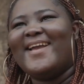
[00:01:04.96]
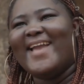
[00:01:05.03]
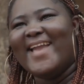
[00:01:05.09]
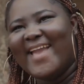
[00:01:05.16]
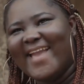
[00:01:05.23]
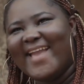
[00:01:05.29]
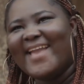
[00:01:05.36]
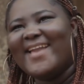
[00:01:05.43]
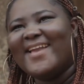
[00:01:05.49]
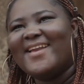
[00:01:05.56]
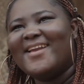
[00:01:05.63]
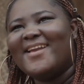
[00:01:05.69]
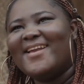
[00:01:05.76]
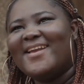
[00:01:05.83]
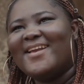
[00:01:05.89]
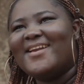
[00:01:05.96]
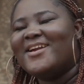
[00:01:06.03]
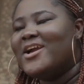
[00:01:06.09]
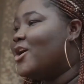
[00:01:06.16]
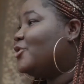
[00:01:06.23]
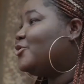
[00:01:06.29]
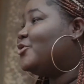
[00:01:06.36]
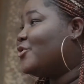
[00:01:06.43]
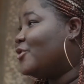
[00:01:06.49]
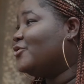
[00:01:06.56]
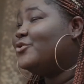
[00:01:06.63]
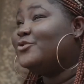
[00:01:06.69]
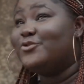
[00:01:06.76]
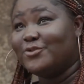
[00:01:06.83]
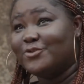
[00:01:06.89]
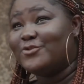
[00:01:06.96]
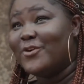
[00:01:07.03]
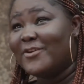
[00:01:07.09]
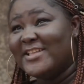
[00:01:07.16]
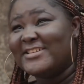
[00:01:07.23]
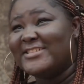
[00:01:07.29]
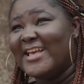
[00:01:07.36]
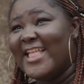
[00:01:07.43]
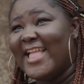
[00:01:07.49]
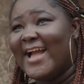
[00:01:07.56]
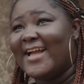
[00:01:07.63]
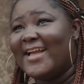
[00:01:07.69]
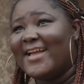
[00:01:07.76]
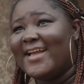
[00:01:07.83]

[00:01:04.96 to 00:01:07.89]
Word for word: Hey, eh, tu continues toujours ton dessin là